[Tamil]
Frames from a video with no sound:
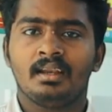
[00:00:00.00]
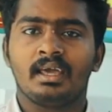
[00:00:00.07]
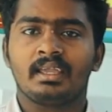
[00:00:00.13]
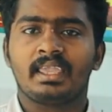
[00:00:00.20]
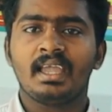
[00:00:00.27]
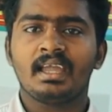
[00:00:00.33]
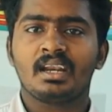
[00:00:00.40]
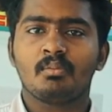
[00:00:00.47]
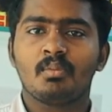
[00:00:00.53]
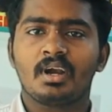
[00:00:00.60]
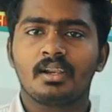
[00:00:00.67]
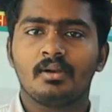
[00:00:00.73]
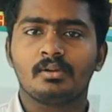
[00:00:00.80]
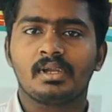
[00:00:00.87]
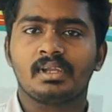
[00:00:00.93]
நான் கேட்குற
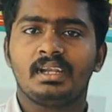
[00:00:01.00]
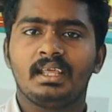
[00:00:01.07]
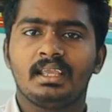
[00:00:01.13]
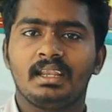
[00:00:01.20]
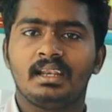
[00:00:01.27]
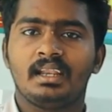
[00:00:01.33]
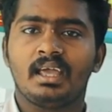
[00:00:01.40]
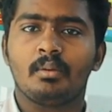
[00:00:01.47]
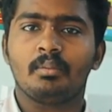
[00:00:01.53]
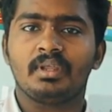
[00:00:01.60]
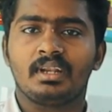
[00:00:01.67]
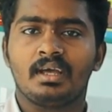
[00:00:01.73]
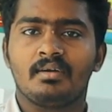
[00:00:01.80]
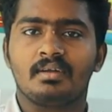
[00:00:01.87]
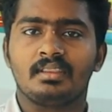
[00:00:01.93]
மாடல் உங்ககிட்ட இல்லை
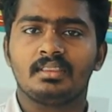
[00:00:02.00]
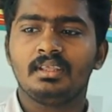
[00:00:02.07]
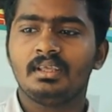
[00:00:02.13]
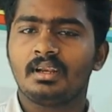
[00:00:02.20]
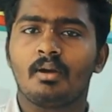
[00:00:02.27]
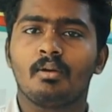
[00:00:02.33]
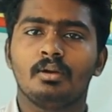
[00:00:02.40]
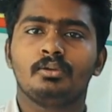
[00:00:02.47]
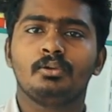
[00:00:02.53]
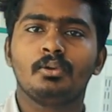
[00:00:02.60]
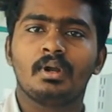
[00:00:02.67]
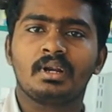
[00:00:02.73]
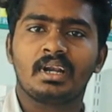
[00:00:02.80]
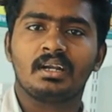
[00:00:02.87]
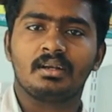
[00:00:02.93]
அப்படின்னா வந்து நான் உங்களுக்கு டூ
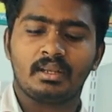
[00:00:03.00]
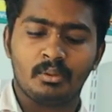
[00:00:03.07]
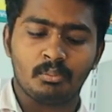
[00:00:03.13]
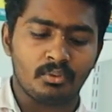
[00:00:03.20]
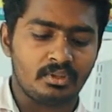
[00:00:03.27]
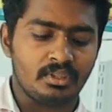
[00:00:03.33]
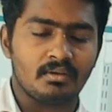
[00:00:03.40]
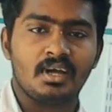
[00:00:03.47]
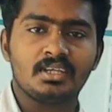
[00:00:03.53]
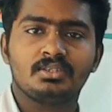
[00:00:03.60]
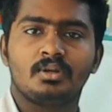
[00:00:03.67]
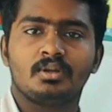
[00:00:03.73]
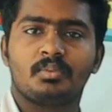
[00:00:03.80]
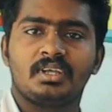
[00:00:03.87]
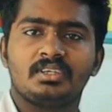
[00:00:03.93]
ஹண்ட்ரட் இப்போ இந்த
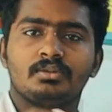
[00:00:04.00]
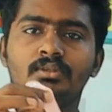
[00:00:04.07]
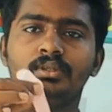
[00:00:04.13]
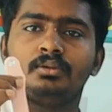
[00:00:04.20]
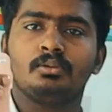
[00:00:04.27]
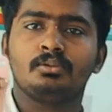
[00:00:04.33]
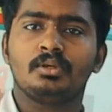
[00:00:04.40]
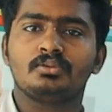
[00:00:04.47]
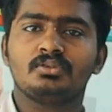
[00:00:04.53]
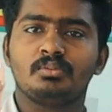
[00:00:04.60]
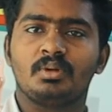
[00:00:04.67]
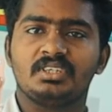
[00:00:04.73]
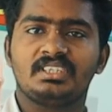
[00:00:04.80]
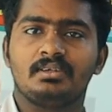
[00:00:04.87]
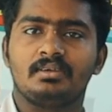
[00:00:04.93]
வாட்சோட ப்ரைஸ் வந்து டூ
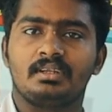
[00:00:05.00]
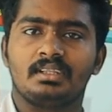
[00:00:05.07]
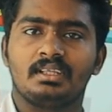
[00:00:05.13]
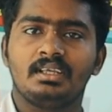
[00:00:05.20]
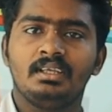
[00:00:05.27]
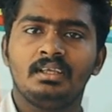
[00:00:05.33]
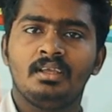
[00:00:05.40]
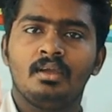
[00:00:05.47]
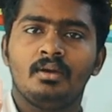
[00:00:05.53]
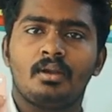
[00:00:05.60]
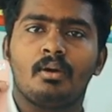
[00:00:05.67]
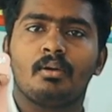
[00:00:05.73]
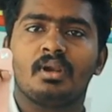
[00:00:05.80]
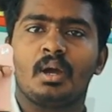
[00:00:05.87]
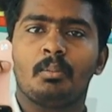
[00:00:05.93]
தௌசண்ட் பட்ஜெட் வருது
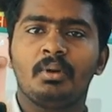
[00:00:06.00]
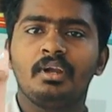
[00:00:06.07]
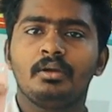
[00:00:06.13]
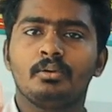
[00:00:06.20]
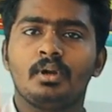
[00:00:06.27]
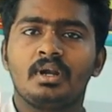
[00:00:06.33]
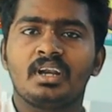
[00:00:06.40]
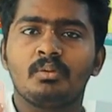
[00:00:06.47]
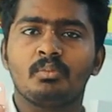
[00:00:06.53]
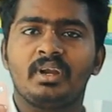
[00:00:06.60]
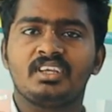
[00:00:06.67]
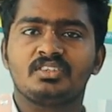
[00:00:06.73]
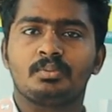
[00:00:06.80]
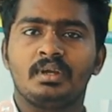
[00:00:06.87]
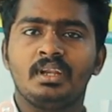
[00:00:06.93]
நான் உங்களுக்கு அப்படியே டூ ஹண்ட்ரட்
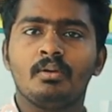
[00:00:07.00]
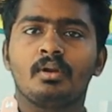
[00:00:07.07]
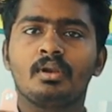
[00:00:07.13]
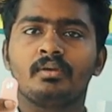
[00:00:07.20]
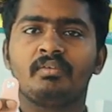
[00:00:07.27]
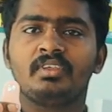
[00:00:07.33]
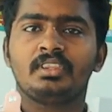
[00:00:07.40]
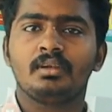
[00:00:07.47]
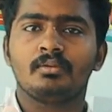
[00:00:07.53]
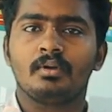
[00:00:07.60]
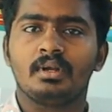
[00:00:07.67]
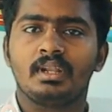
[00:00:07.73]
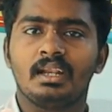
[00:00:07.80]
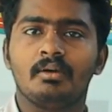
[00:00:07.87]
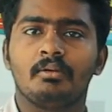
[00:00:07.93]
மைனஸ் பண்ணி உங்களுக்கு வித்தின்
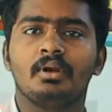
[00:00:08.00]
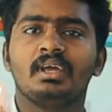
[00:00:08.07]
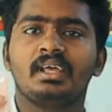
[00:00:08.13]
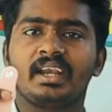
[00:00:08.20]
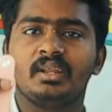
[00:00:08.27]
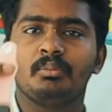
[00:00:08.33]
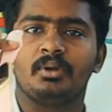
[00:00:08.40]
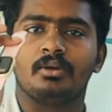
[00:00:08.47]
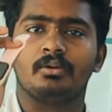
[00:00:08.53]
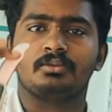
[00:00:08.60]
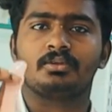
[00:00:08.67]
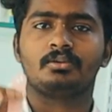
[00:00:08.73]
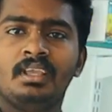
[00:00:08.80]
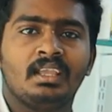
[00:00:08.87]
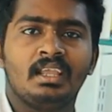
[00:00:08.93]
ஒன் டேல உங்களுக்கு ரெடி பண்ணி
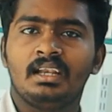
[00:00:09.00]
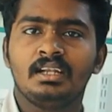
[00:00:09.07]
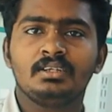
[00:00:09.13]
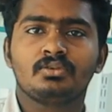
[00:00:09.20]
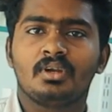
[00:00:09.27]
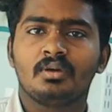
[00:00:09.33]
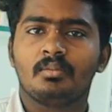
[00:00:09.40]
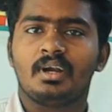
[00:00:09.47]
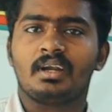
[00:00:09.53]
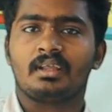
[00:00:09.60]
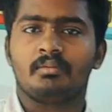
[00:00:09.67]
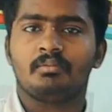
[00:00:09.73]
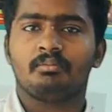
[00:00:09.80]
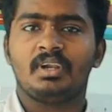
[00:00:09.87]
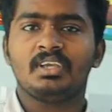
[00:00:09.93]
கொடுத்துருவோம் இல்லைன்னு சொல்ல
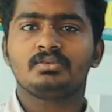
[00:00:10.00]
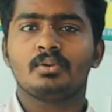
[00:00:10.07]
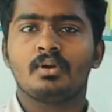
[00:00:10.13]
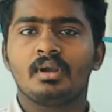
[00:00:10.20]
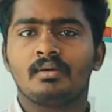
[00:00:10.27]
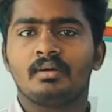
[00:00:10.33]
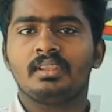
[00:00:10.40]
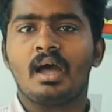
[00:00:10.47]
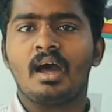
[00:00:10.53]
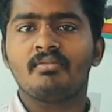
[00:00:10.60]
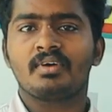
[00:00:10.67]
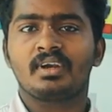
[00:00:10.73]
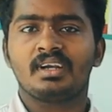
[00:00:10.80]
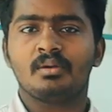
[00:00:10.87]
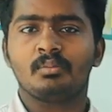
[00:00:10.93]
மாட்டேன் ப்ளஸ் உங்களுக்கு வந்து
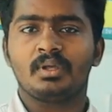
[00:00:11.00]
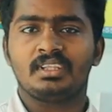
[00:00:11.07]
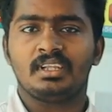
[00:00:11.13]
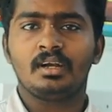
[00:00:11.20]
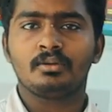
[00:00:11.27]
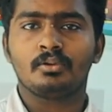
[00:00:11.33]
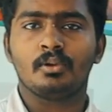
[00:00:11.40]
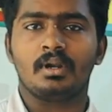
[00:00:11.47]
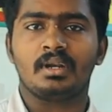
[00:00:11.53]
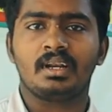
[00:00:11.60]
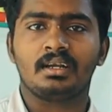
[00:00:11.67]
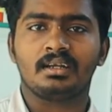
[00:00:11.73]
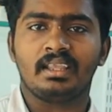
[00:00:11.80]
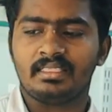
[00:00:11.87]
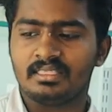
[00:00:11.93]
ஆஃபர் என்னன்னு பார்த்தீங்கன்னா டூ
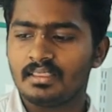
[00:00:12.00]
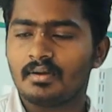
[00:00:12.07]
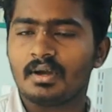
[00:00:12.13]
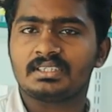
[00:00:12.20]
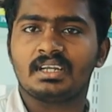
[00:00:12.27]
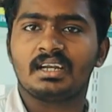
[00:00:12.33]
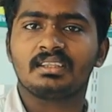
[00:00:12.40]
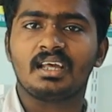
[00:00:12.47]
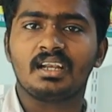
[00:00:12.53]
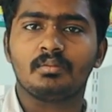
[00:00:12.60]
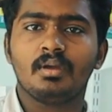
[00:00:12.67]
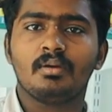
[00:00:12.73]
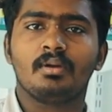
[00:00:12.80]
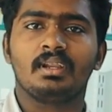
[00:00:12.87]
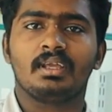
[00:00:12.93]
ஹண்ட்ரட் எந்த வாட்ச்
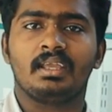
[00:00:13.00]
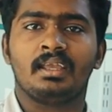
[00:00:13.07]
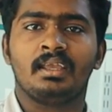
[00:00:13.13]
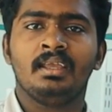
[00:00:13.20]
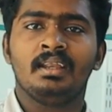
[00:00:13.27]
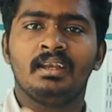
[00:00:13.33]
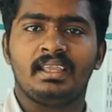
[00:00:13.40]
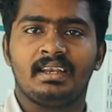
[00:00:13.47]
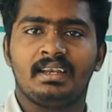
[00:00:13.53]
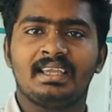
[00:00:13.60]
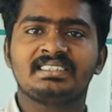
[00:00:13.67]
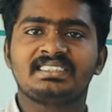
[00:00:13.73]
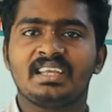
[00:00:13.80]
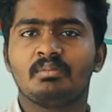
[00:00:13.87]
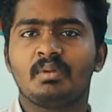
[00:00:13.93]
எடுத்தாலுமே உங்களுக்கு நீங்கள்
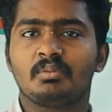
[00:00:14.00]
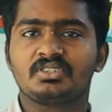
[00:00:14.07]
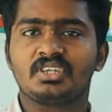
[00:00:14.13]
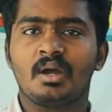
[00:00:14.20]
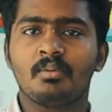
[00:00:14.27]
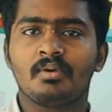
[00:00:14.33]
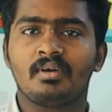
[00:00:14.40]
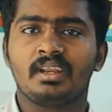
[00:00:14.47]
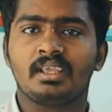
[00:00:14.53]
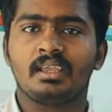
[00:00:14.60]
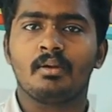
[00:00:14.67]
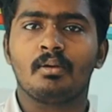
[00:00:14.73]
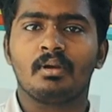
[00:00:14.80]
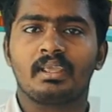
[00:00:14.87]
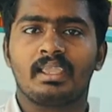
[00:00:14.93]
நெக்ஸ்ட் டைம் நம்ம ஷாப்புக்கு
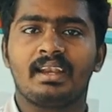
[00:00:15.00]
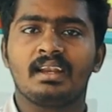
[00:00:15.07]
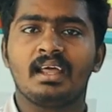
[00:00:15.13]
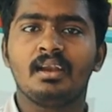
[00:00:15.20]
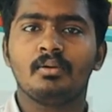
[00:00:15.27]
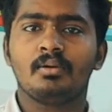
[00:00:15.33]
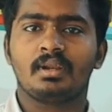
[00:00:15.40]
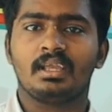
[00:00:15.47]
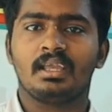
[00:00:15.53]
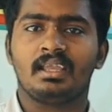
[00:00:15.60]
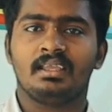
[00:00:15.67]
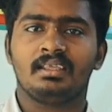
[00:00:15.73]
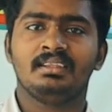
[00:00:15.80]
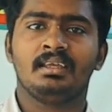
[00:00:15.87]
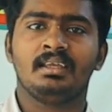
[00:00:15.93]
வரீங்க உங்களுக்கு என்னால் ஒரு
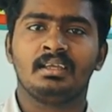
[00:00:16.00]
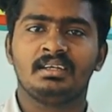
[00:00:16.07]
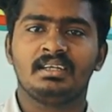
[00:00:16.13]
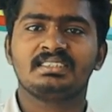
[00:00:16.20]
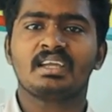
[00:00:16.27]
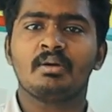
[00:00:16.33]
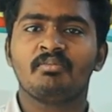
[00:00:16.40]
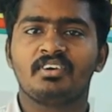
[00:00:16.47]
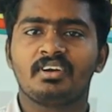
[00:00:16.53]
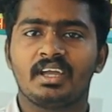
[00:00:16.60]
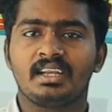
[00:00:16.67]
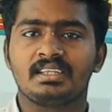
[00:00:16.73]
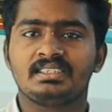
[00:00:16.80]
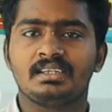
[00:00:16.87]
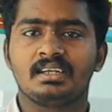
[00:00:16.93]
இது டிஸ்கம்ஃபோர்ட்
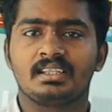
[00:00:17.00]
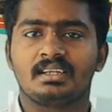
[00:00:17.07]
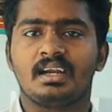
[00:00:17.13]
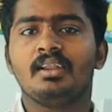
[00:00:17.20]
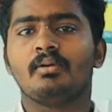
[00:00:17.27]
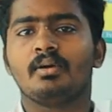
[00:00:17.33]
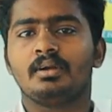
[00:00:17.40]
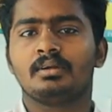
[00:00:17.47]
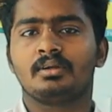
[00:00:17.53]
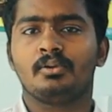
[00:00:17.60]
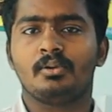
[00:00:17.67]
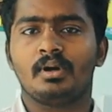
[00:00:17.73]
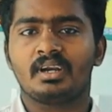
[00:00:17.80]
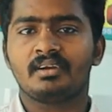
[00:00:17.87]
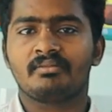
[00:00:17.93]
ஆயிடுச்சுன்றதுனால உங்களுக்கு
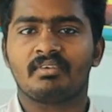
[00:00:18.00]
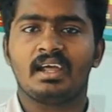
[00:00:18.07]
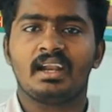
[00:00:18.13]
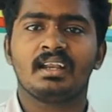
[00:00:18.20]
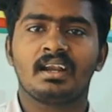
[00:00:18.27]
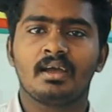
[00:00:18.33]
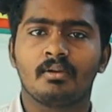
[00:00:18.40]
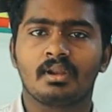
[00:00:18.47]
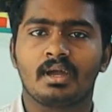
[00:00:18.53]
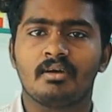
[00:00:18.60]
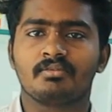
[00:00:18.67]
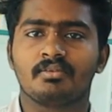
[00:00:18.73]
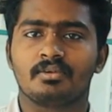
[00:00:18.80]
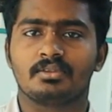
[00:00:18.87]
டூ ஹண்ட்ரட் ஃப்ளாட்டாக நான் உங்களுக்கு ஆஃப்